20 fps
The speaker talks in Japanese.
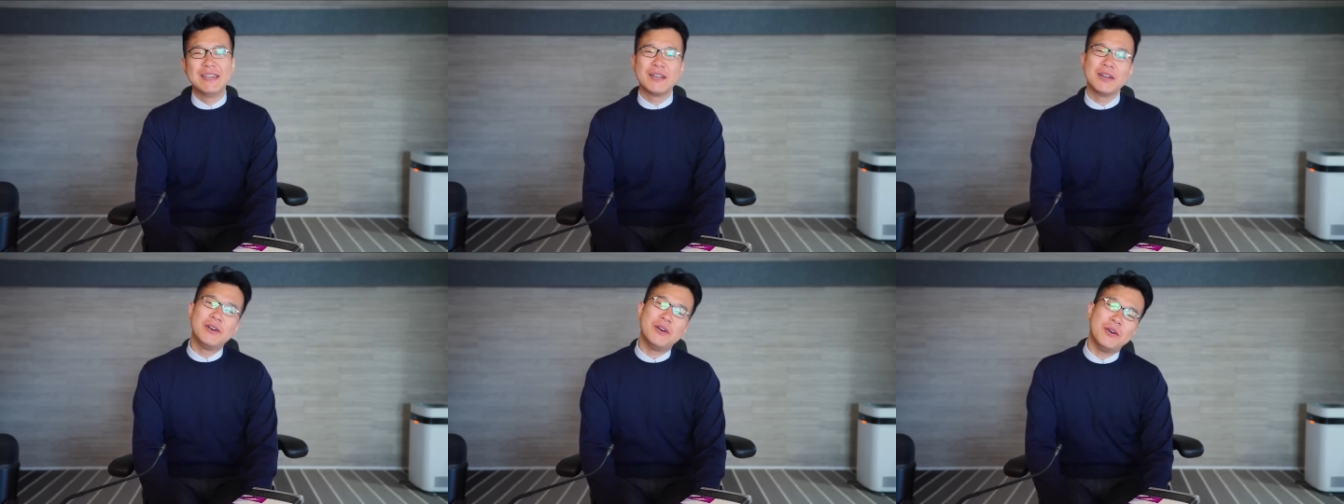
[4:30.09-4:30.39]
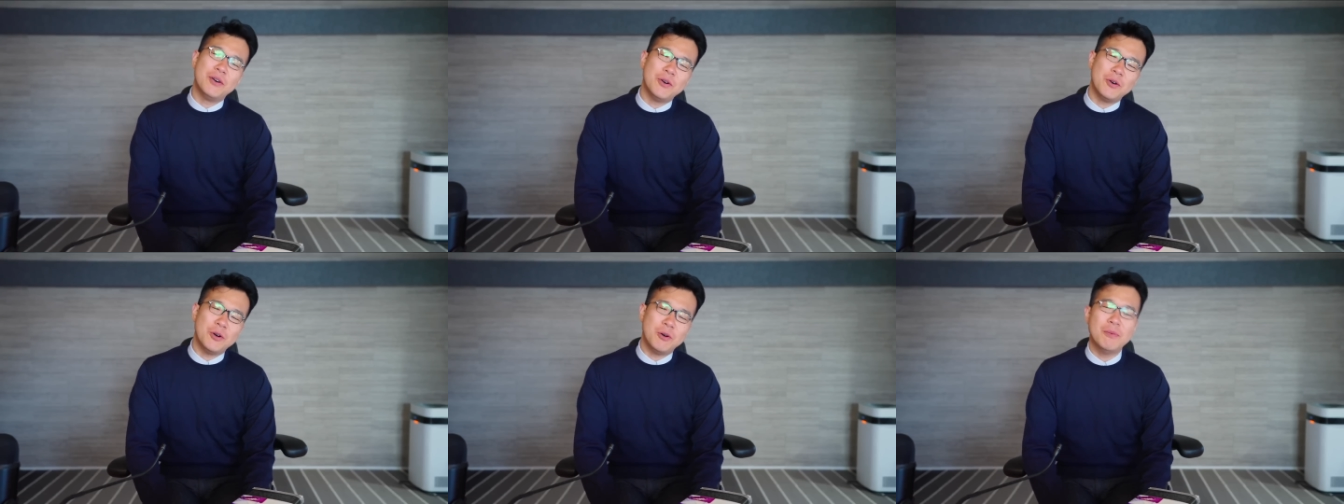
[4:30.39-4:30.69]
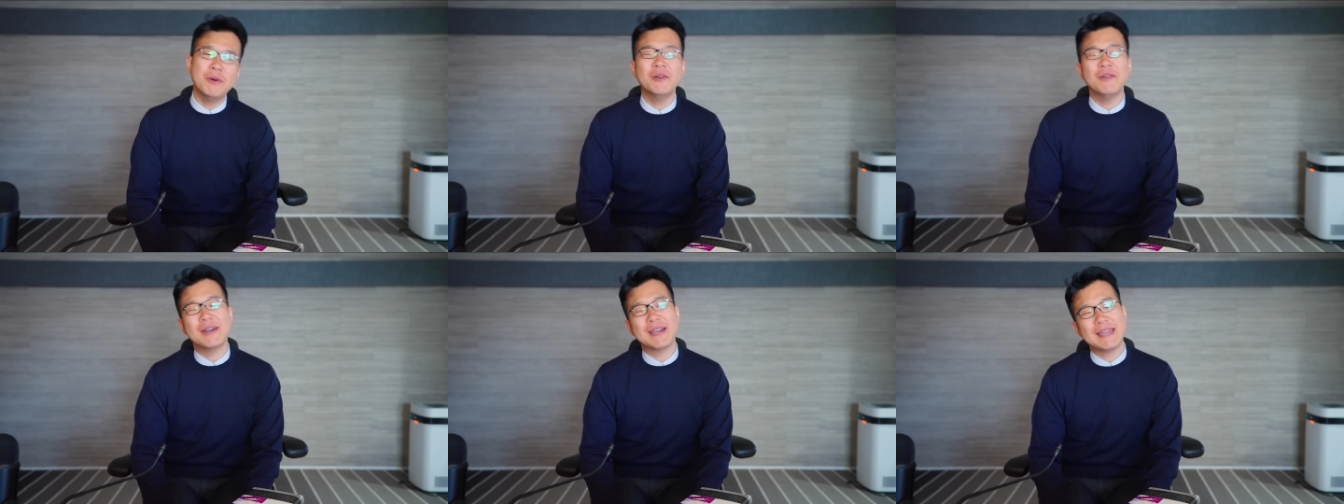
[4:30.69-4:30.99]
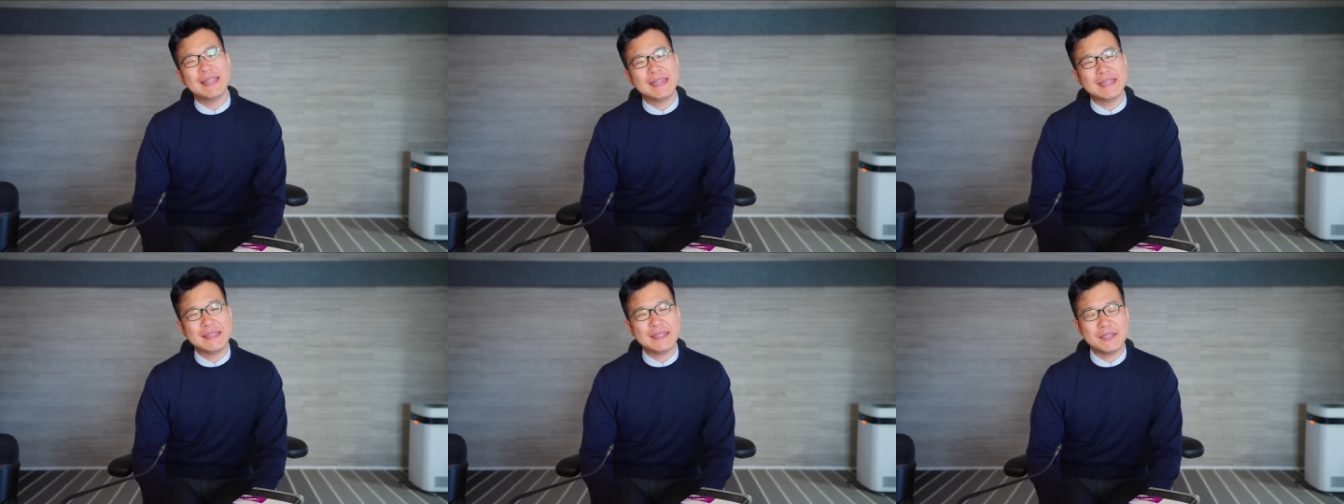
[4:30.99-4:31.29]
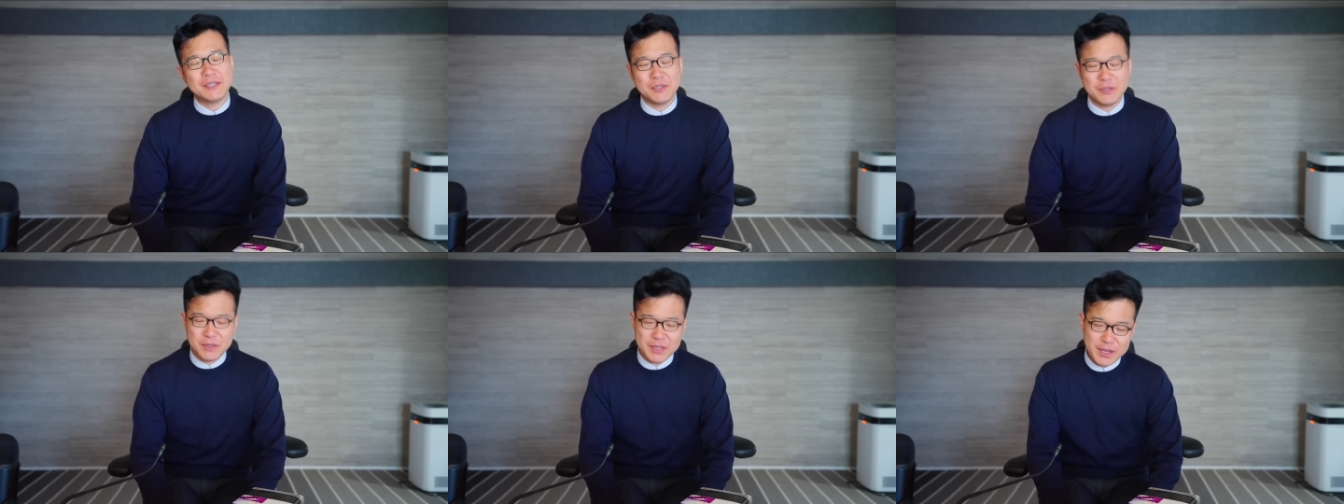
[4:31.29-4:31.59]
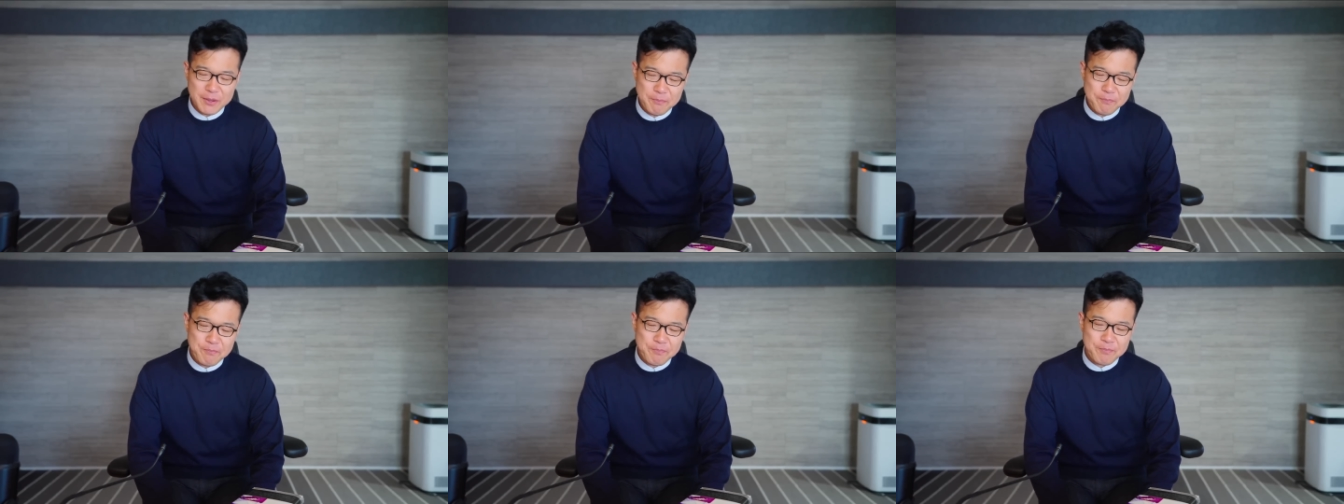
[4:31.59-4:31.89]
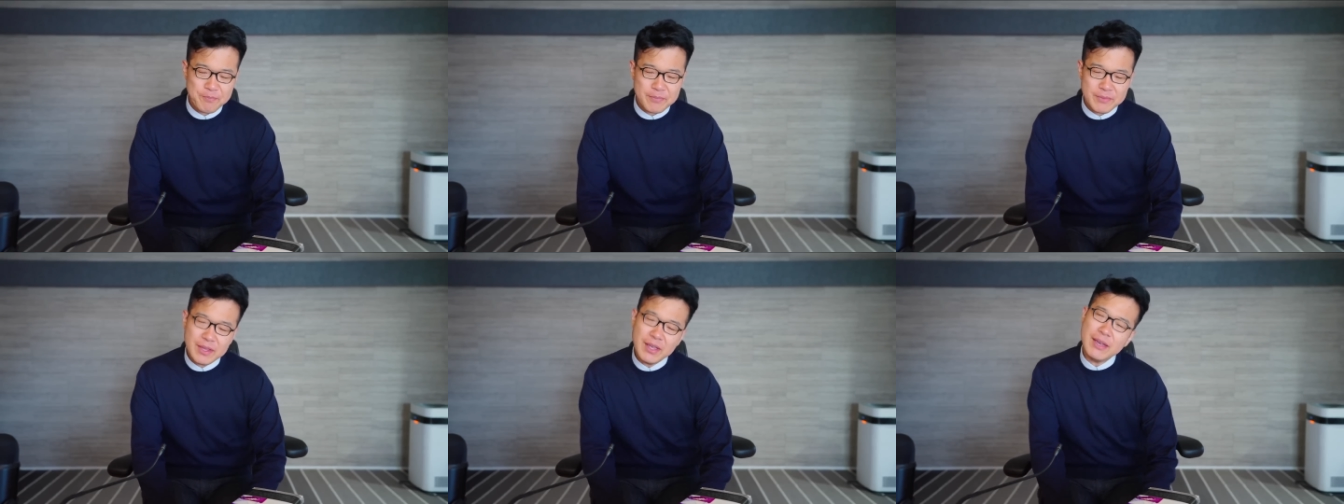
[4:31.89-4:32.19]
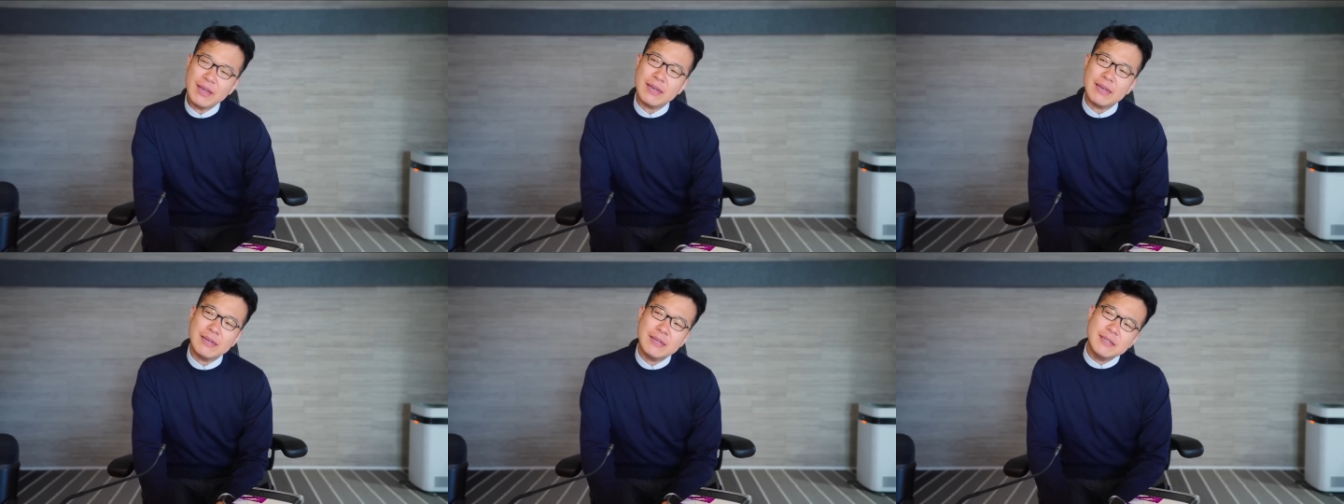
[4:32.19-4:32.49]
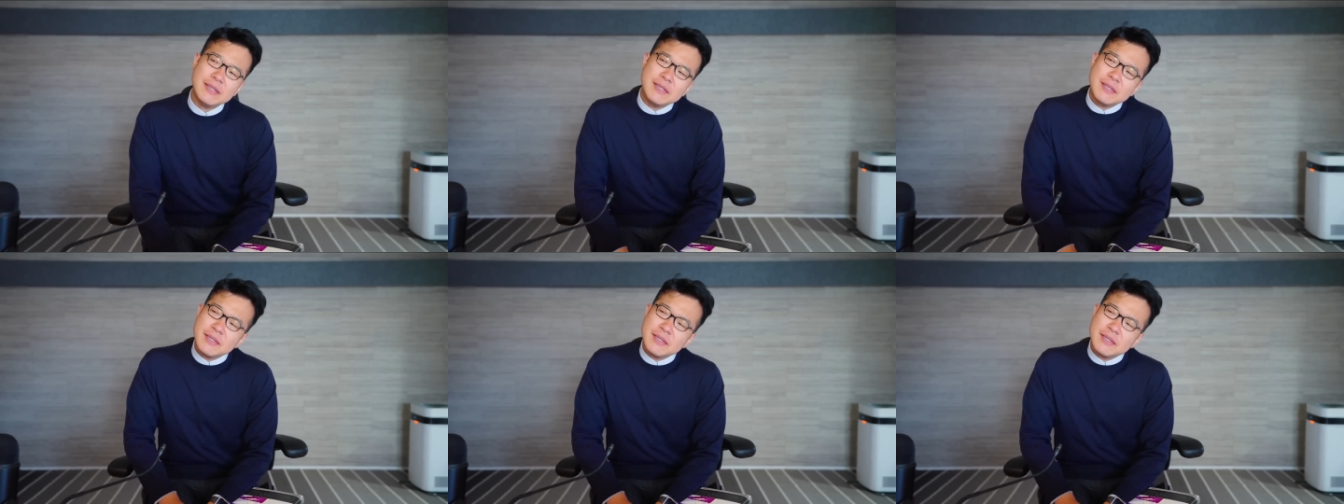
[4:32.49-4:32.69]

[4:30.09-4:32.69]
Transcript: こう思うわけなんですよね。で、